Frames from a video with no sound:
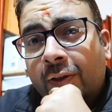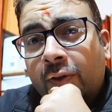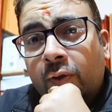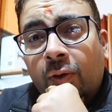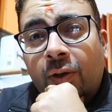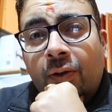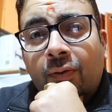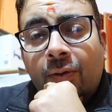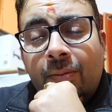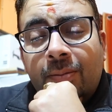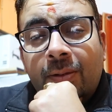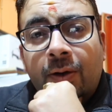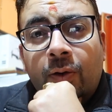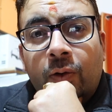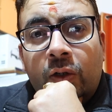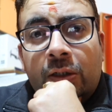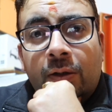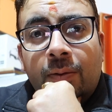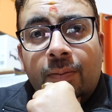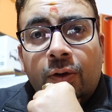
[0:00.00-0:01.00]
थिंक सो इट विल बी
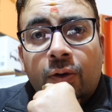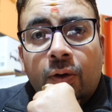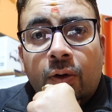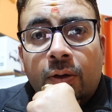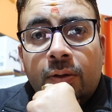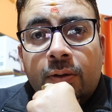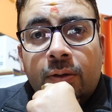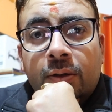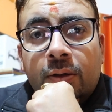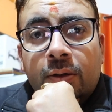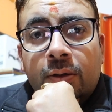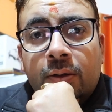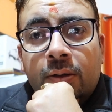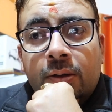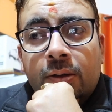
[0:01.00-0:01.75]
ओरिजिनल बिकॉज